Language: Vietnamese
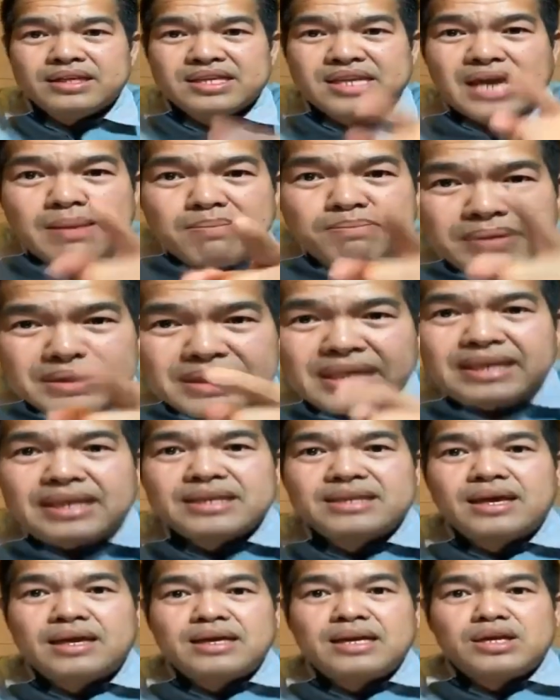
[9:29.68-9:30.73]
chanh bị tin này
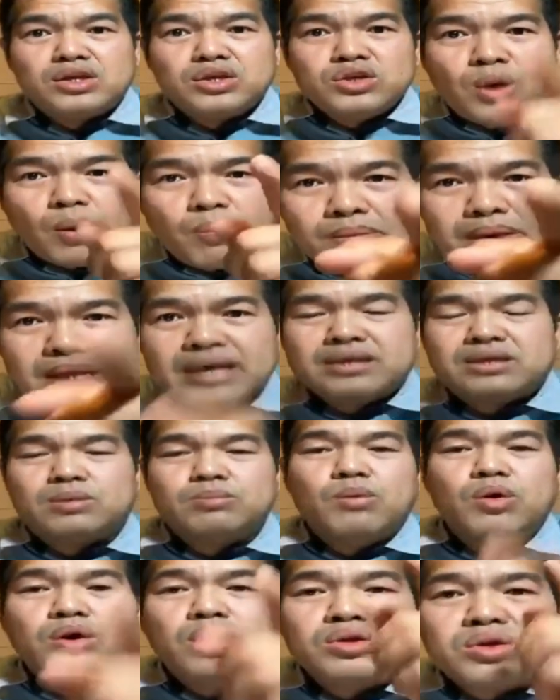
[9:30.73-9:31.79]
tới này dốt này
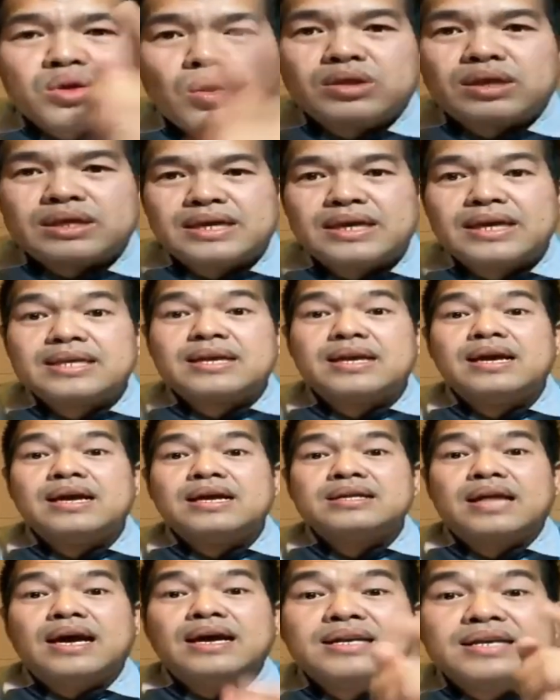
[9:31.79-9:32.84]
muốn làm trôi tới kia nhá
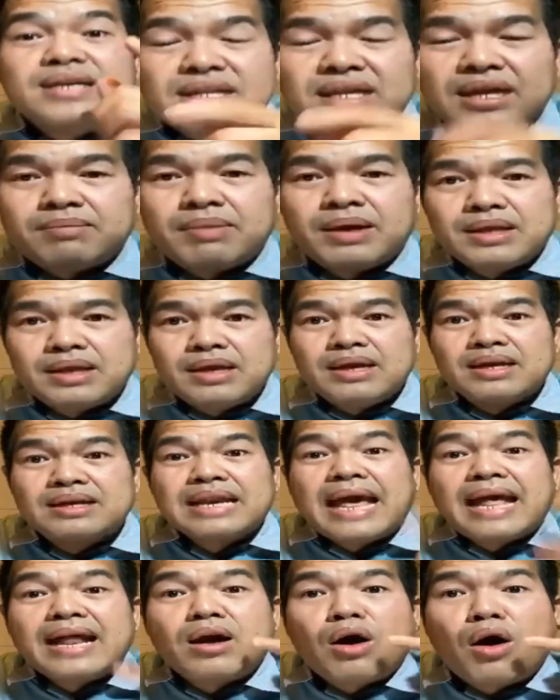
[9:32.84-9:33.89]
thở kết cho mấy
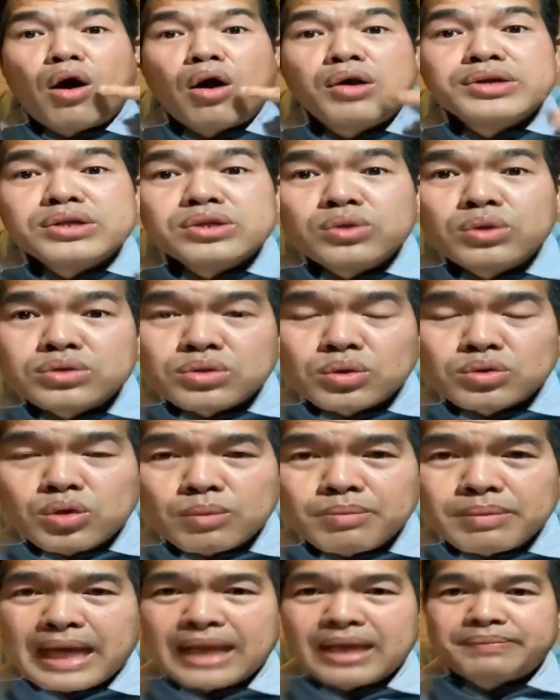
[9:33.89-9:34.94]
đa kho rồi xuống sốt
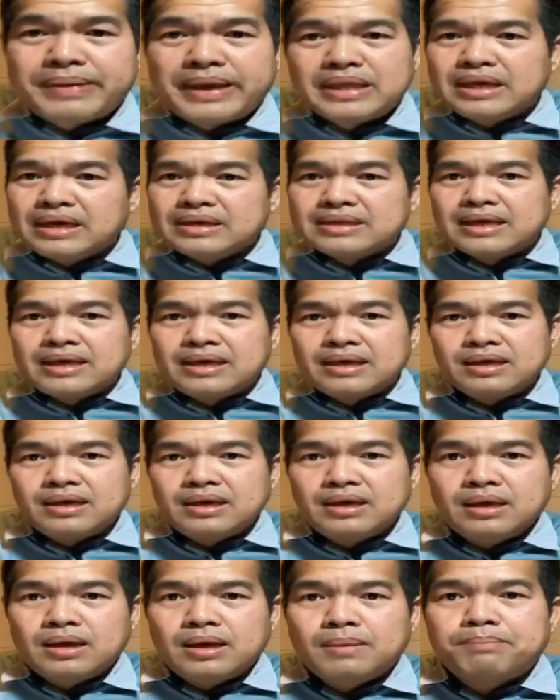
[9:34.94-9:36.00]
trong này không ai dương thế
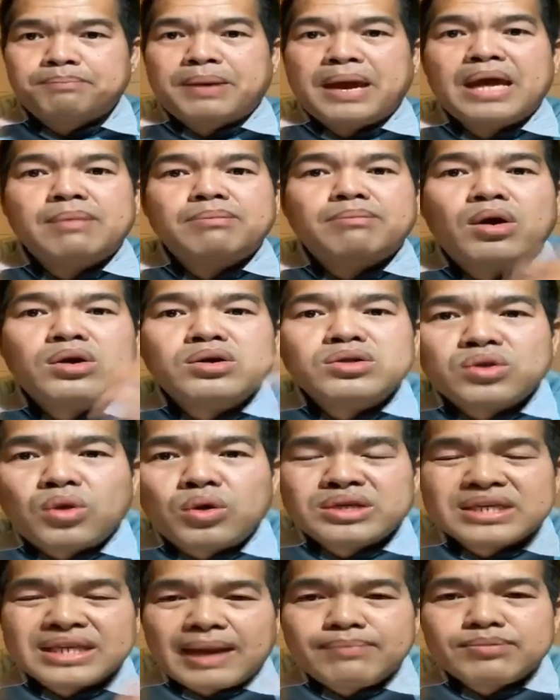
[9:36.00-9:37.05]
pe bon trôi
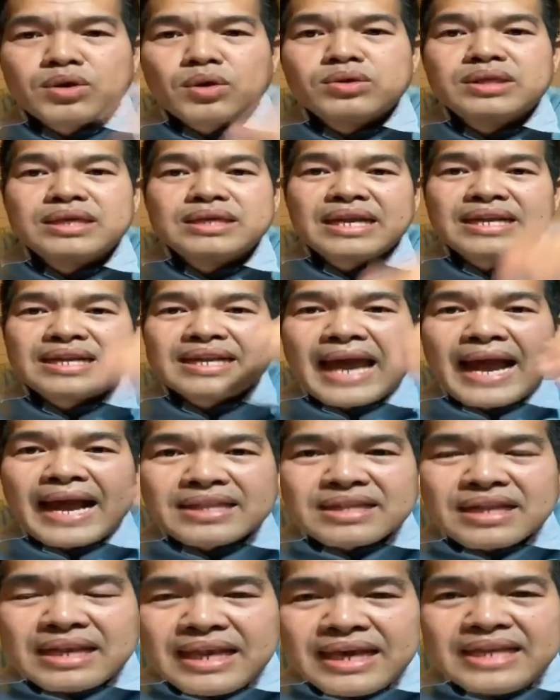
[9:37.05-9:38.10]
năm trôi tin đấy đa
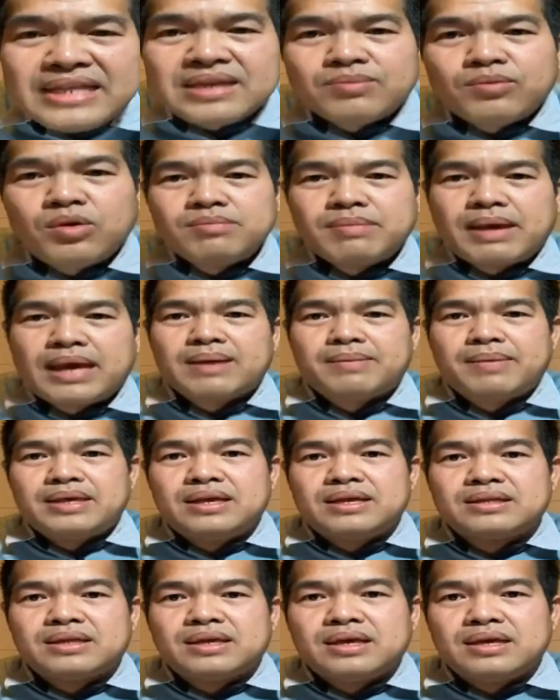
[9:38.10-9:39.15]
từ liên thì muốn mai không ai
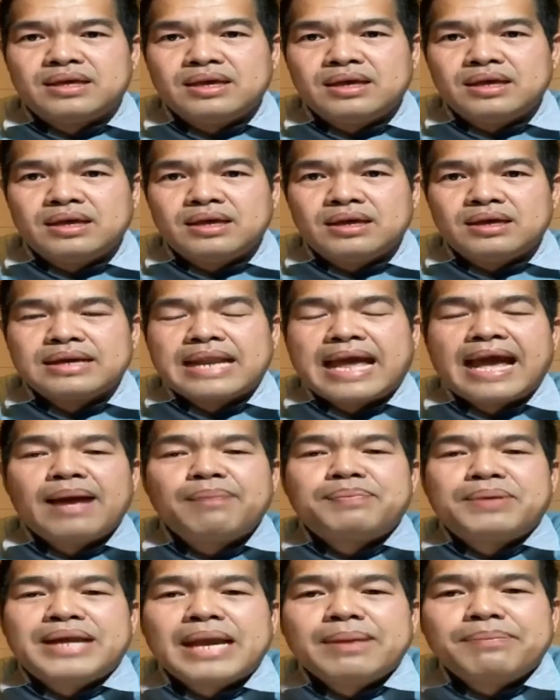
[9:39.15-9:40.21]
dương thế đa
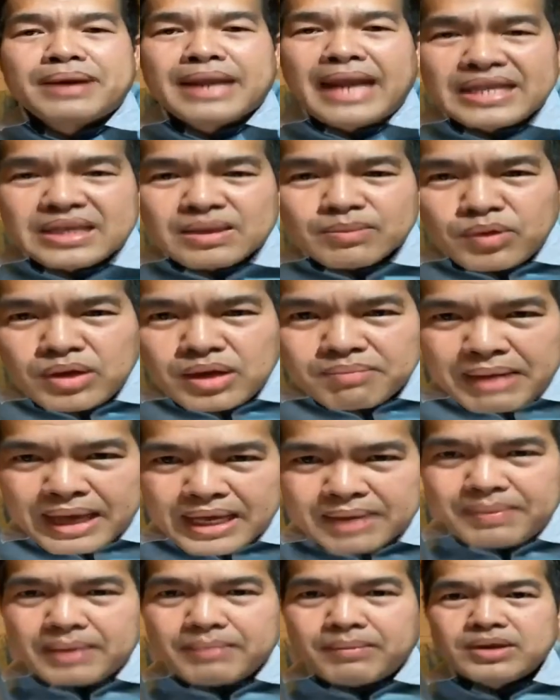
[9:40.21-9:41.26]
bản này bản nãy chỉ muốn làm mai
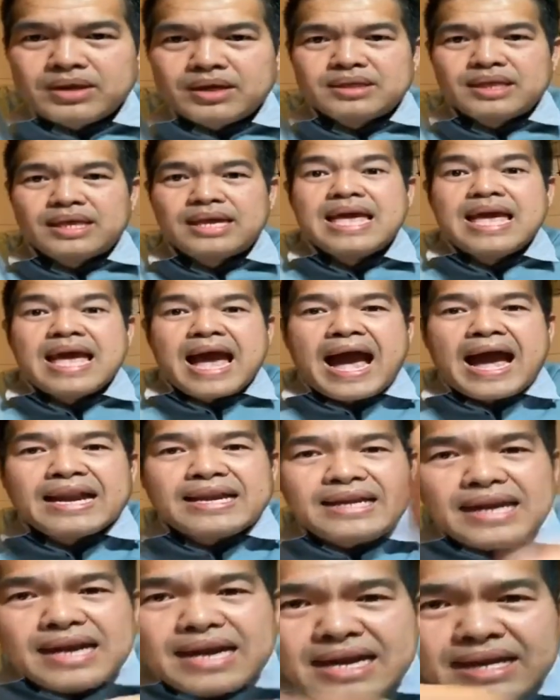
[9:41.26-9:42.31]
không ai bao dương thế à
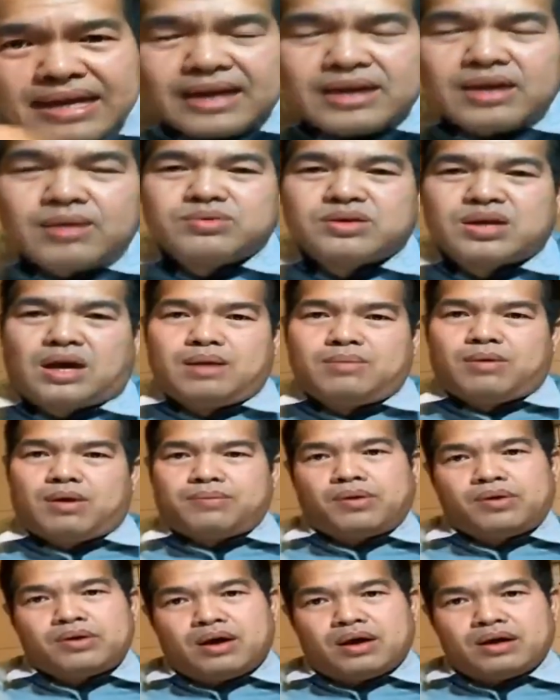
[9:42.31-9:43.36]
nắng đã không trong lại bông
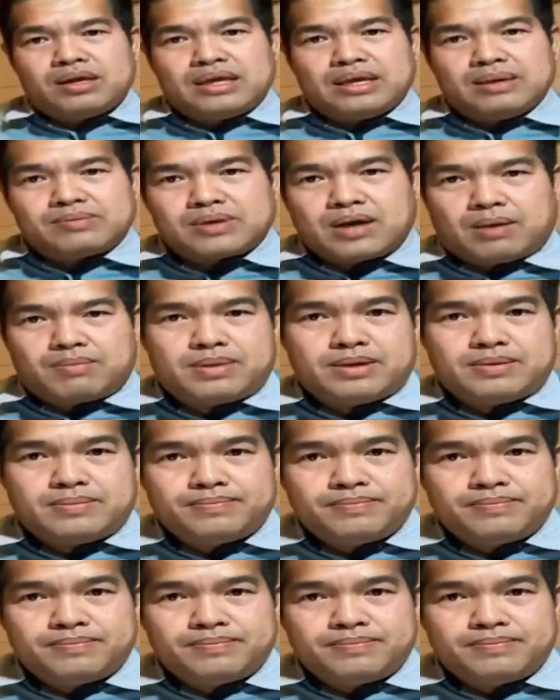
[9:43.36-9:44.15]
phổ nó thì hiệp trầm